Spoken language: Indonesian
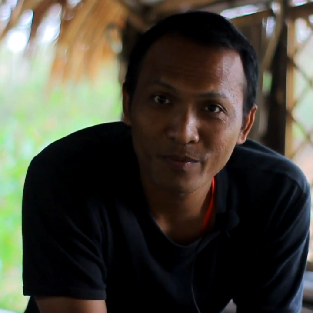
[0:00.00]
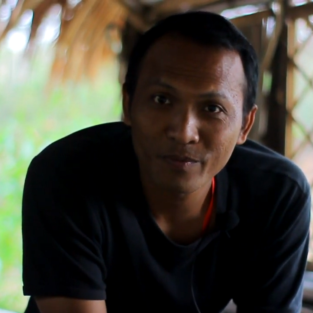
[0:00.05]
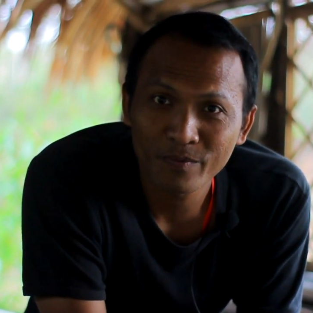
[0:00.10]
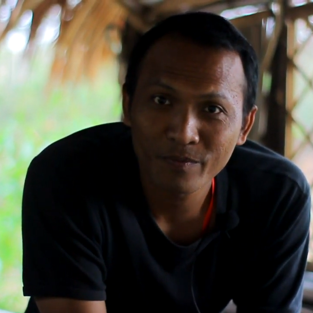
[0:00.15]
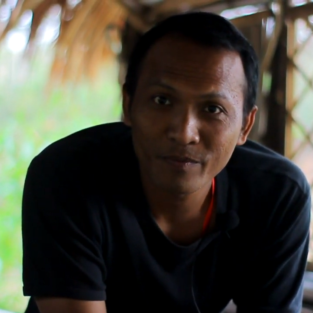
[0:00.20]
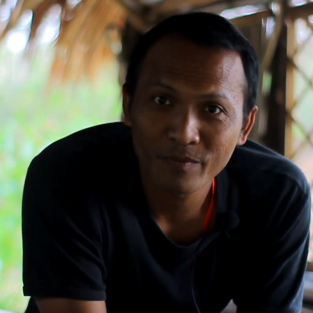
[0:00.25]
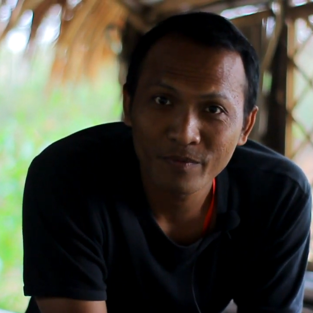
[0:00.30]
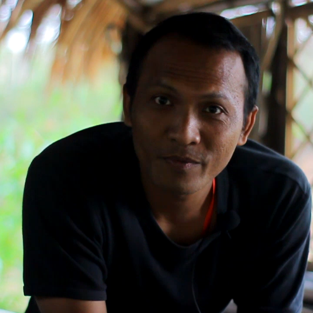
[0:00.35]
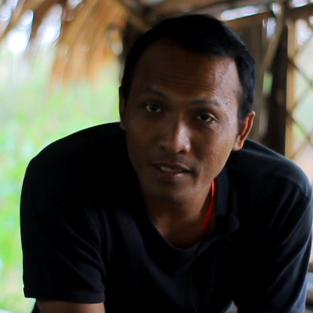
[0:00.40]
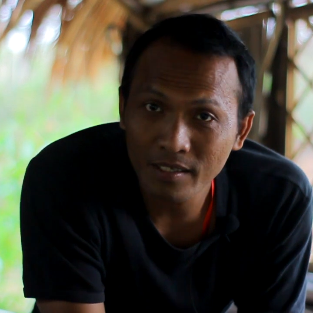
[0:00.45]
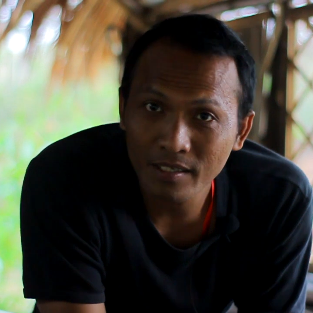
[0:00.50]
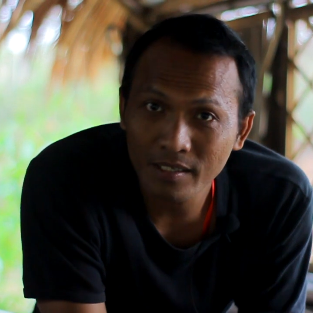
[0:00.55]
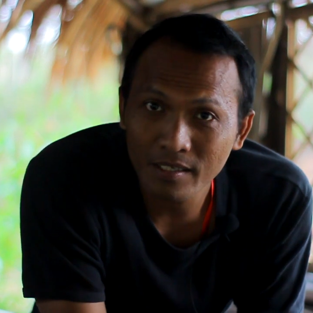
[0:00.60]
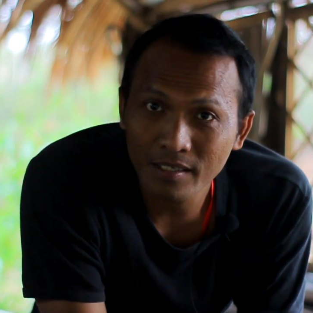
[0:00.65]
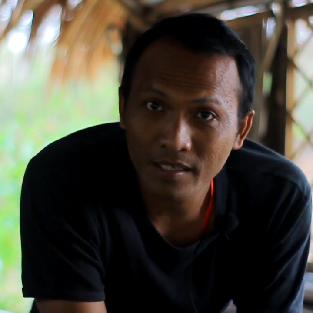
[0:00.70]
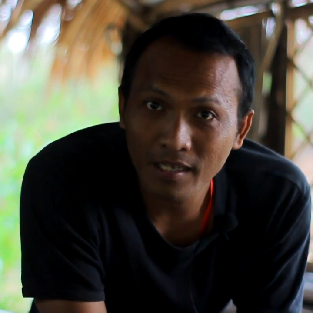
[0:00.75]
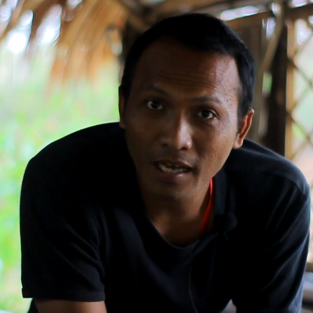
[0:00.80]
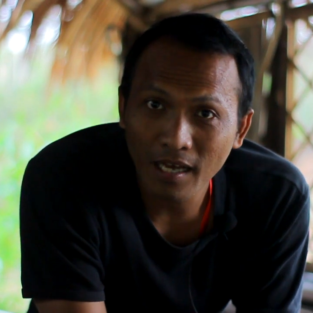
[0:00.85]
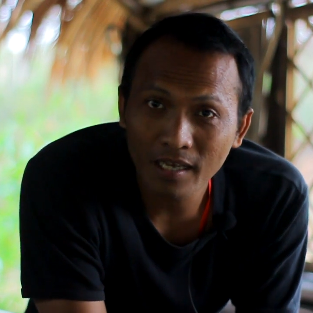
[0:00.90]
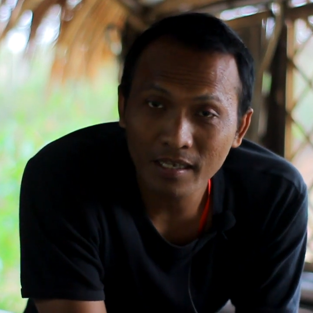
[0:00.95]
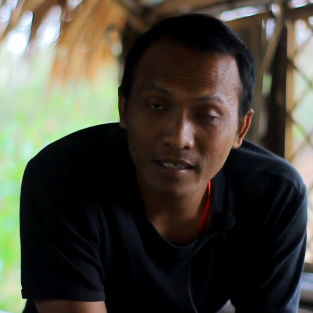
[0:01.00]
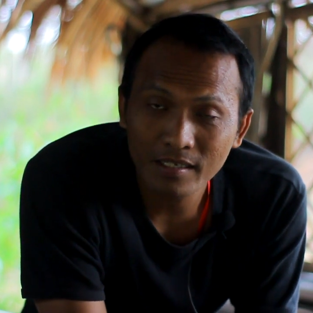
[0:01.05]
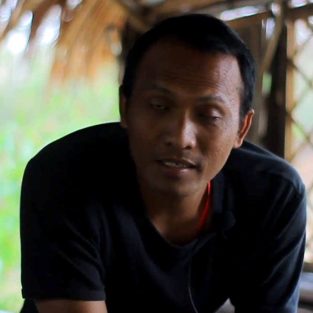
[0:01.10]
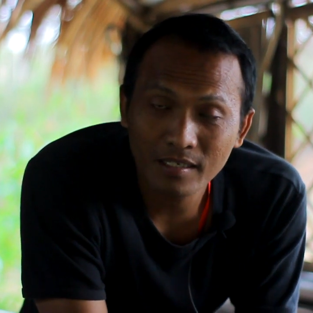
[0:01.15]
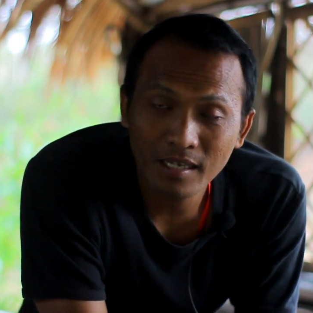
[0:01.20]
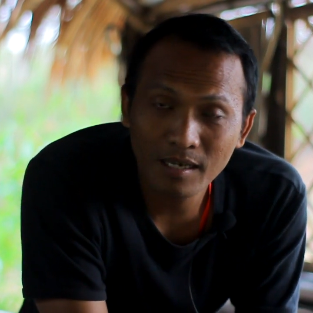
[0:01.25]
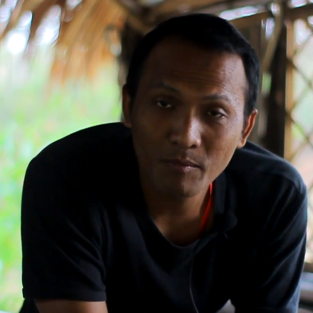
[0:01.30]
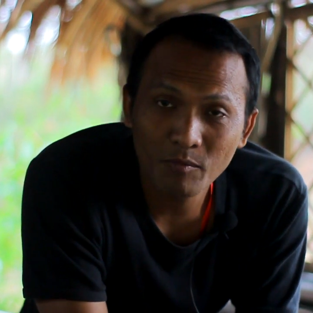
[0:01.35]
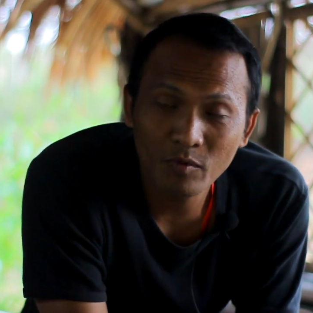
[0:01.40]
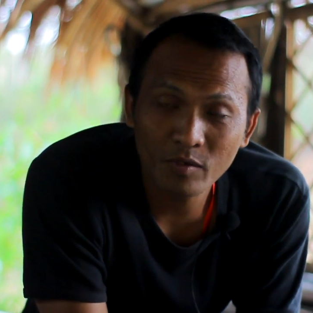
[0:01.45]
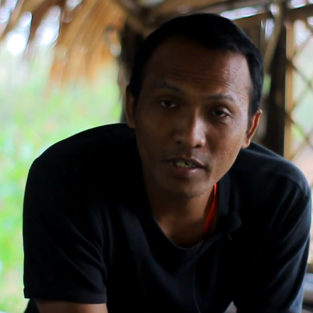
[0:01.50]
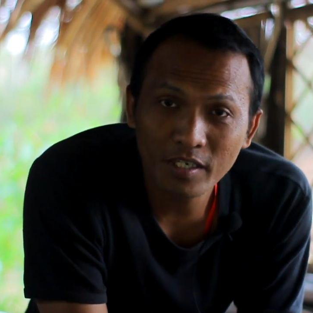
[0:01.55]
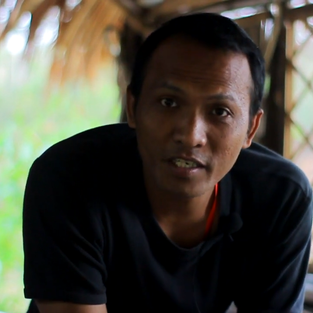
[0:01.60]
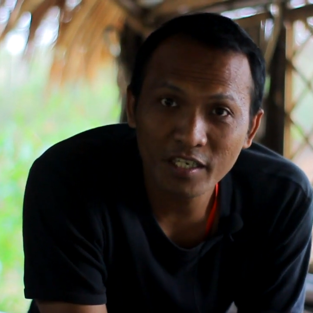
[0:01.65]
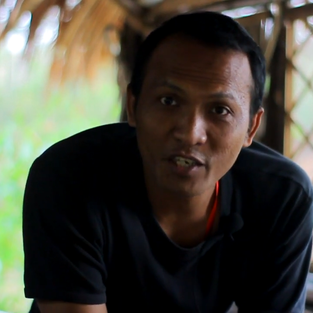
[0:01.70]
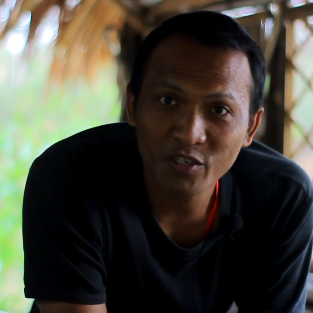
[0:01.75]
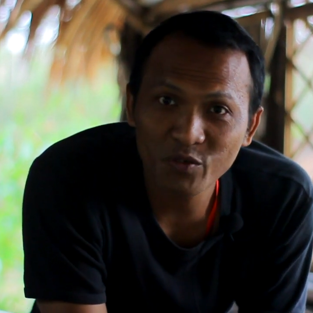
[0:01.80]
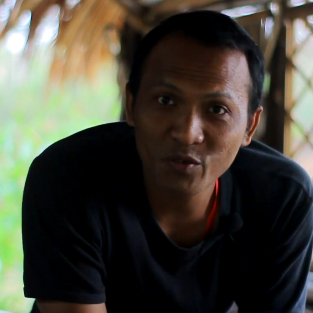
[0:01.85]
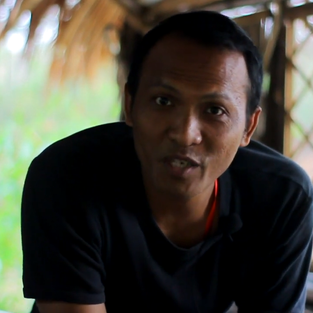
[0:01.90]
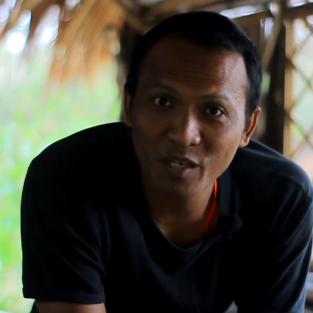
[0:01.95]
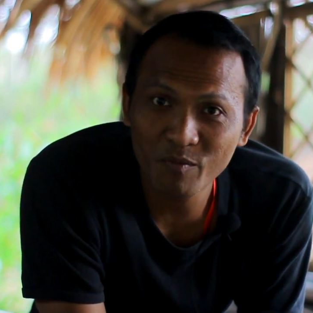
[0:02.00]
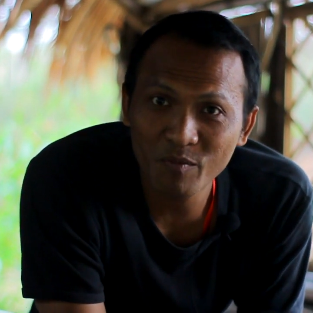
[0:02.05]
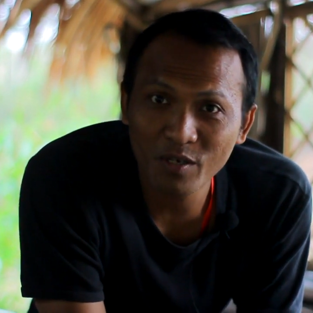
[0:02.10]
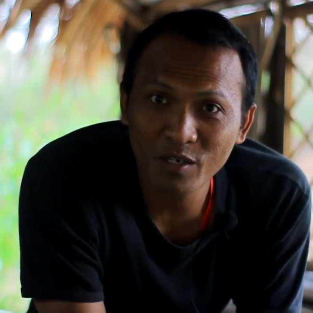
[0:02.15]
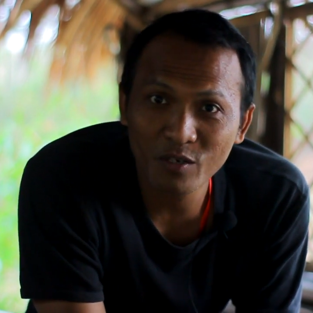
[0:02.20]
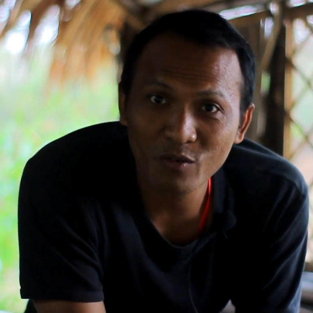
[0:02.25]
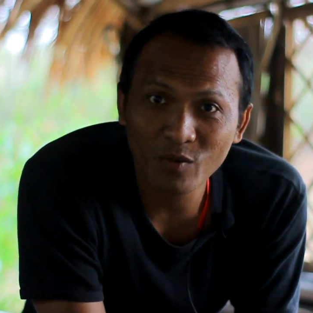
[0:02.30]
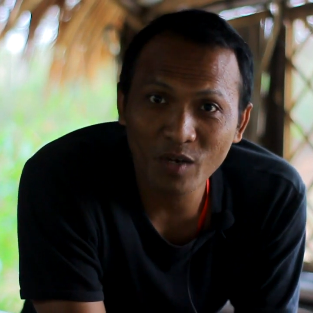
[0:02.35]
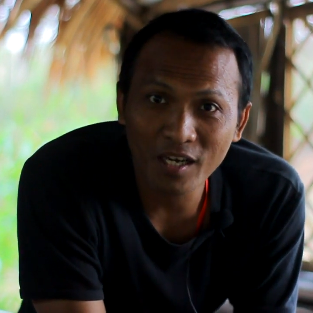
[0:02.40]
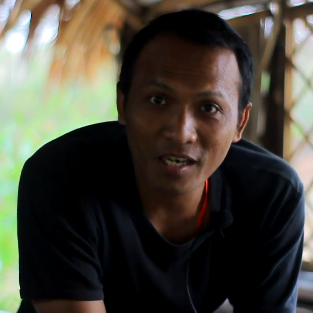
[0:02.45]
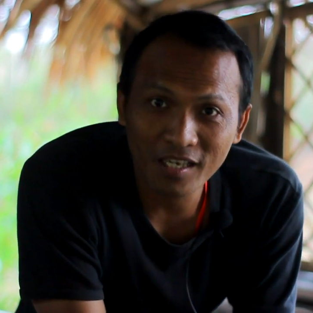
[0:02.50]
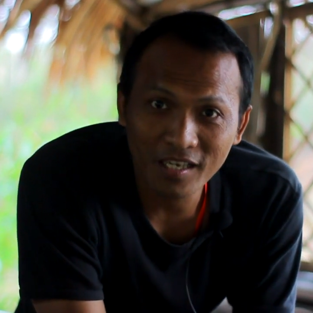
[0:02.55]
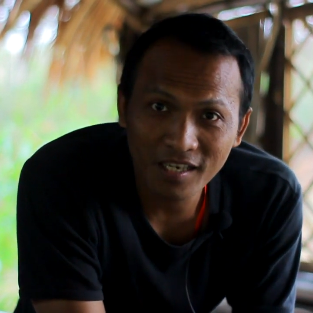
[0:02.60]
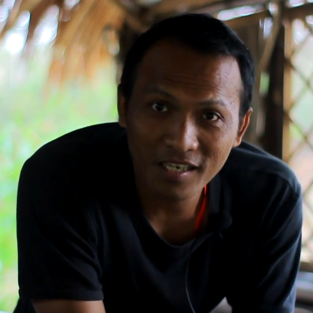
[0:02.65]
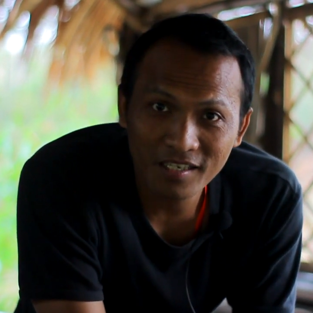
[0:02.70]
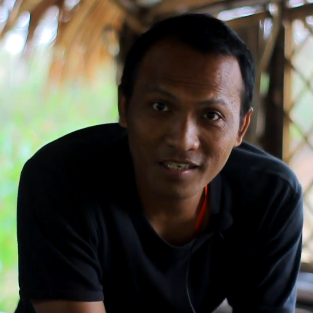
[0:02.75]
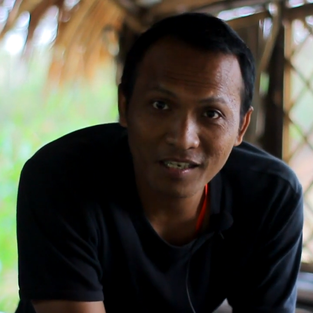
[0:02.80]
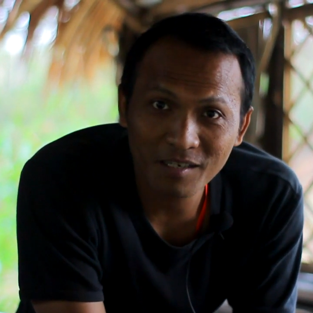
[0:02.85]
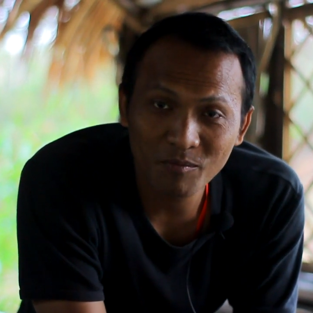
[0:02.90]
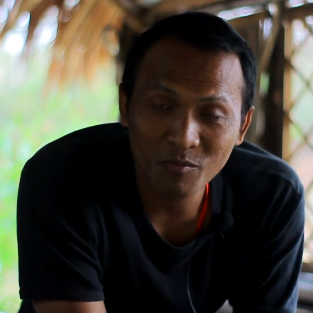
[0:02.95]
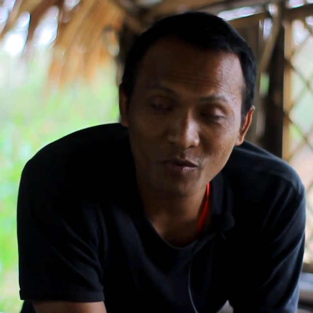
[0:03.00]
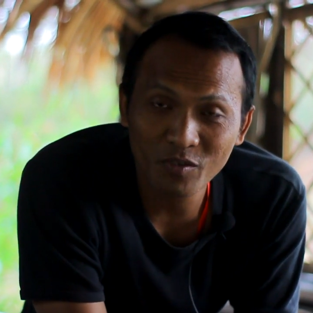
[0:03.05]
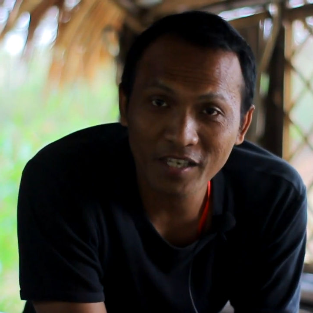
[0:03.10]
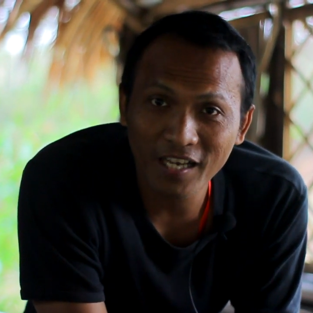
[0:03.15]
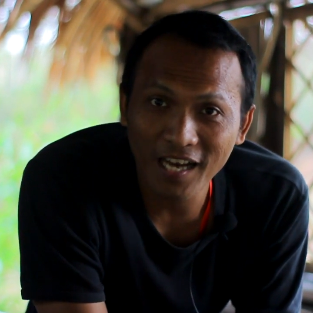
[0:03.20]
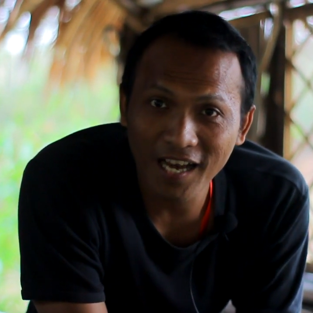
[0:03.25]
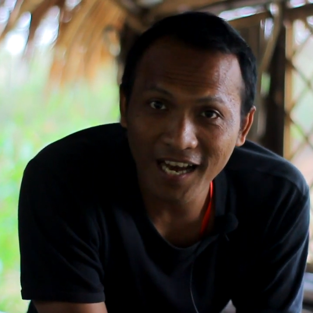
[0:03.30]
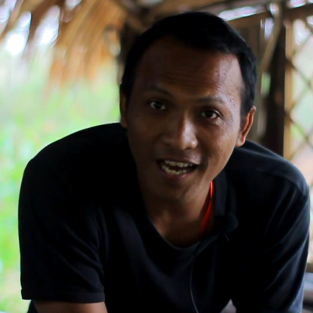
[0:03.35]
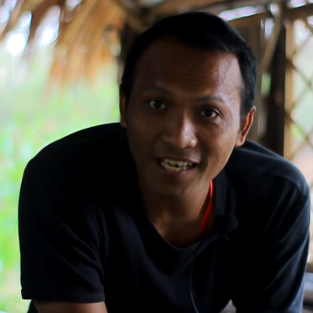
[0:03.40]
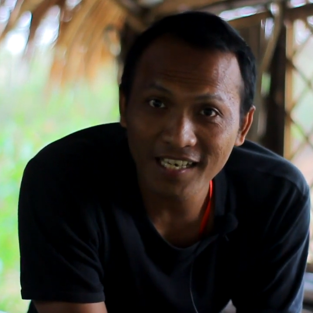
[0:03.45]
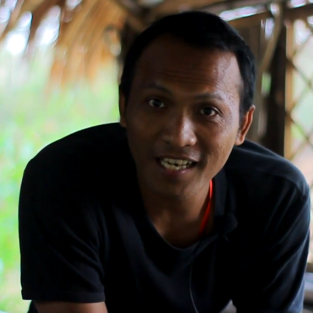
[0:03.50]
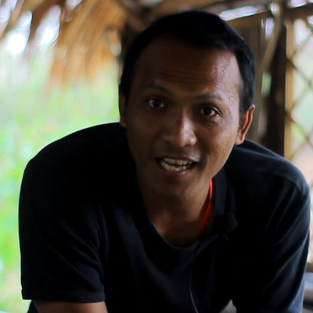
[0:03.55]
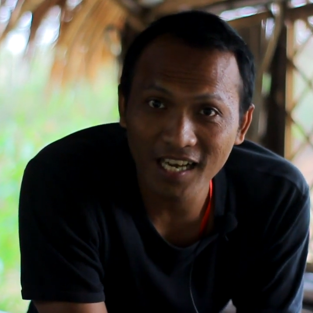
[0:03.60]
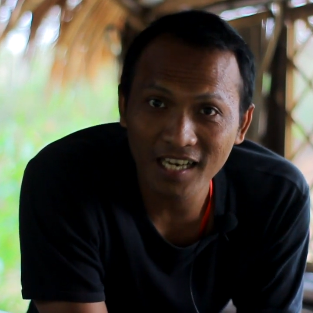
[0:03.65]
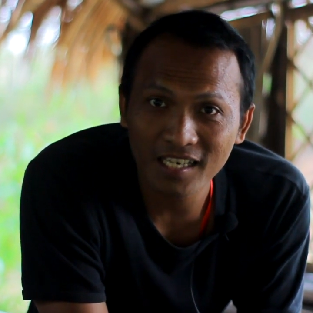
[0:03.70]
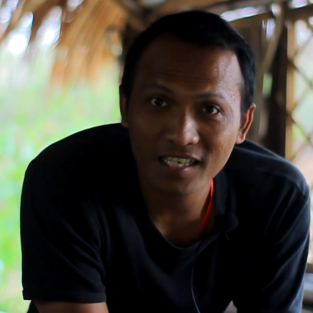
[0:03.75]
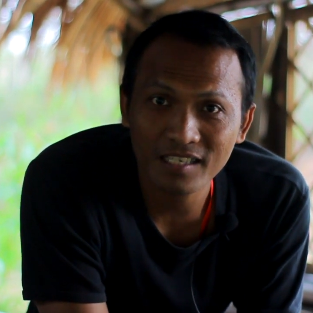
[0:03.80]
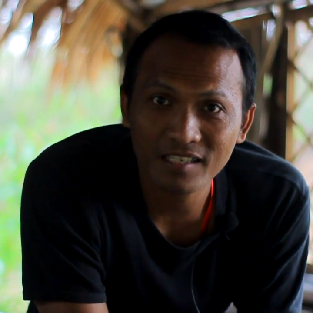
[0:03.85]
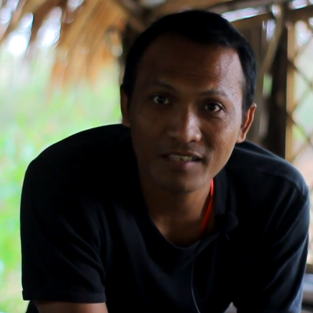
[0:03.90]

Buat Anda mungkin yang sudah berkeluarga dan punya anak,